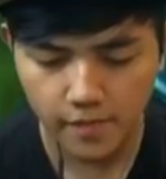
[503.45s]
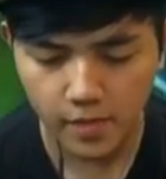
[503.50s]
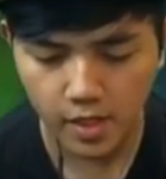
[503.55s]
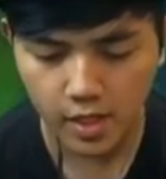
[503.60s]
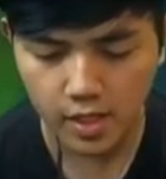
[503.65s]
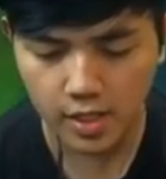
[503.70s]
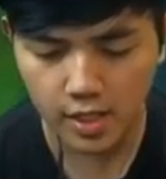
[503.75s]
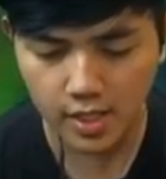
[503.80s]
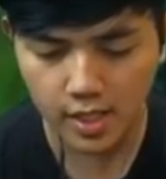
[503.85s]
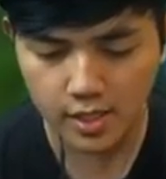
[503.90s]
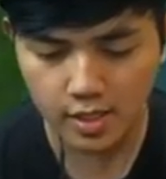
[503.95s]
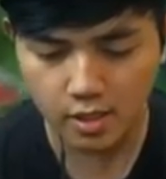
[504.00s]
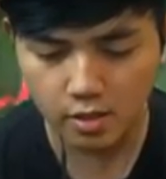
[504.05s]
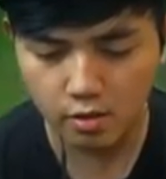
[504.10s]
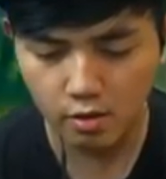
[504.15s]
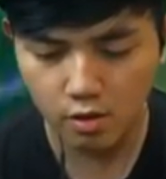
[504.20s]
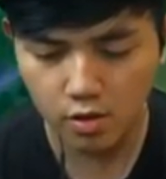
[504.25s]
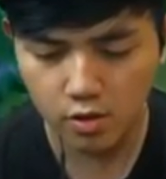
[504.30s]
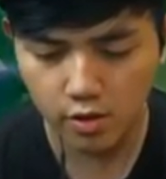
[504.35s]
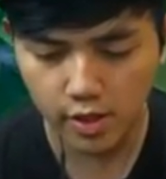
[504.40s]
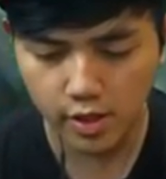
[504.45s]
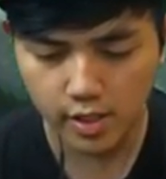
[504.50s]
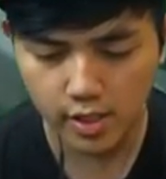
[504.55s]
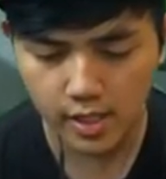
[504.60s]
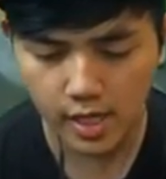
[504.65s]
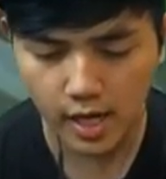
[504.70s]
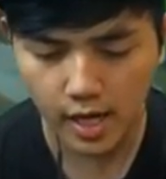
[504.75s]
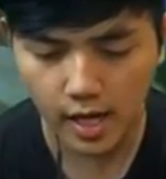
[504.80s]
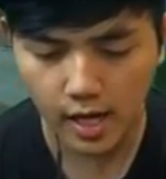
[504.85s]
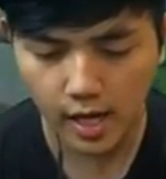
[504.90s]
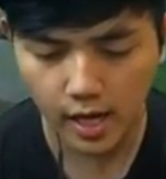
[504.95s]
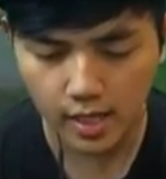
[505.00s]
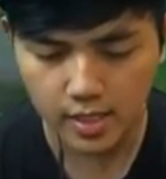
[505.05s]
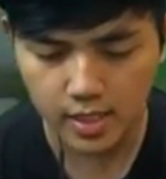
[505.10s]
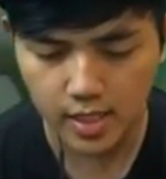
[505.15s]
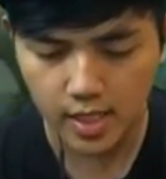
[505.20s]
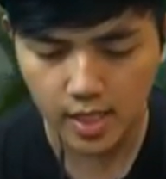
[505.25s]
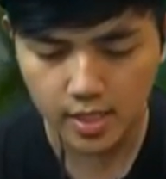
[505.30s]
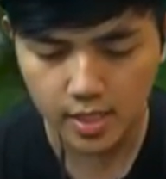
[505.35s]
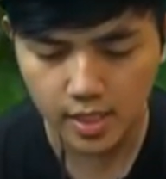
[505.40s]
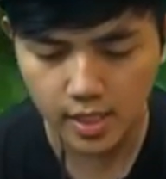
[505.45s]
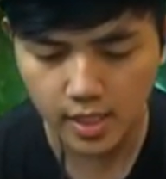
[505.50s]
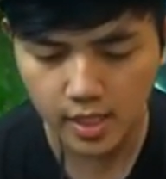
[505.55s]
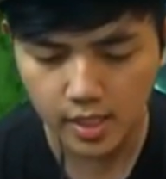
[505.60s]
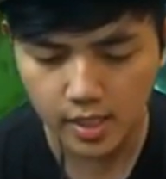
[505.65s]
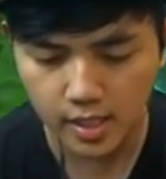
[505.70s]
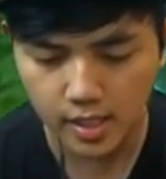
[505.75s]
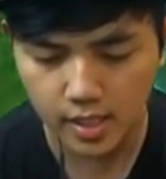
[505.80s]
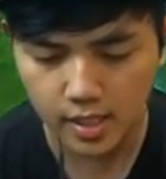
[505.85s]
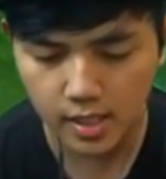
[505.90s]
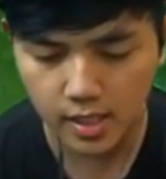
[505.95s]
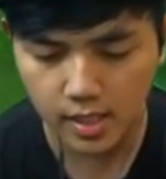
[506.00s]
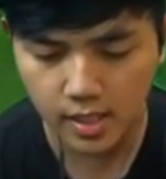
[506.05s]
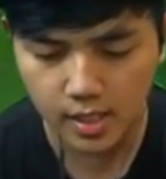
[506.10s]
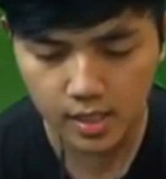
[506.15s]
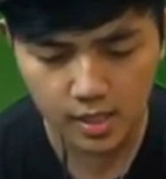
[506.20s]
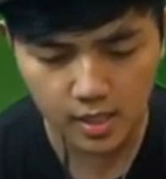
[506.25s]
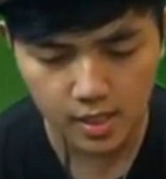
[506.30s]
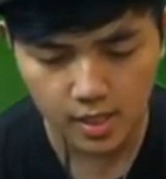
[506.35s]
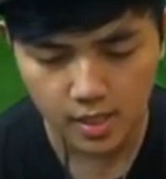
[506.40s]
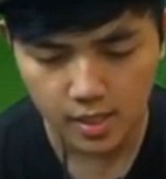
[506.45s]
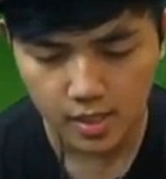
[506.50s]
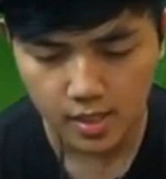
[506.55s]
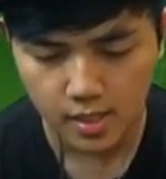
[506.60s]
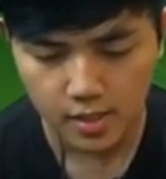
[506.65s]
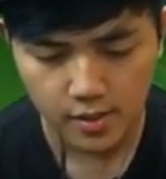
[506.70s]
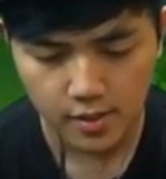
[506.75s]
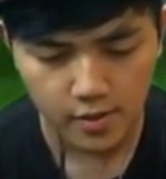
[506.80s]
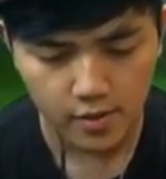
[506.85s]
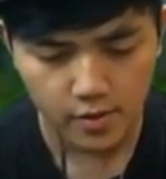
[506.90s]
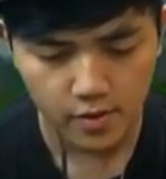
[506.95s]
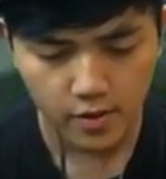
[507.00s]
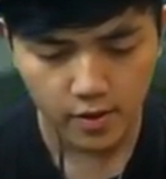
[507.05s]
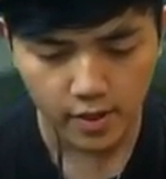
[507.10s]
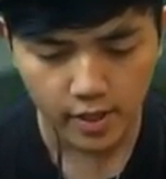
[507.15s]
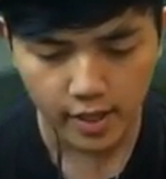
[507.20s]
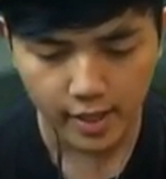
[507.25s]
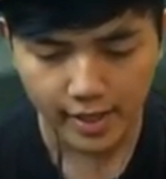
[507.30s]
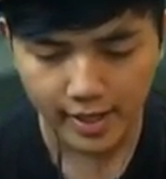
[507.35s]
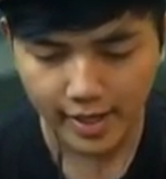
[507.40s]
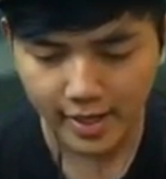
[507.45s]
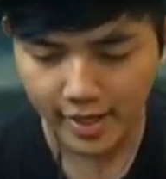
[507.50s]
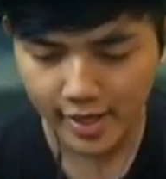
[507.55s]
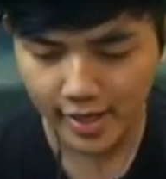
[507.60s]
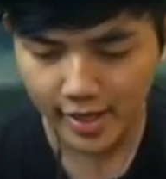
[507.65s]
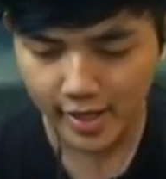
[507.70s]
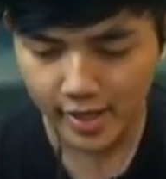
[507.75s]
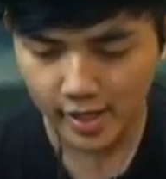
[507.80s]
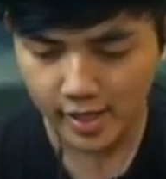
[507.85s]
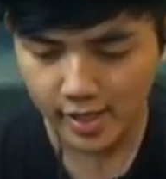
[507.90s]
kita taruh dulu coy nah kita taruh dikit oke okay.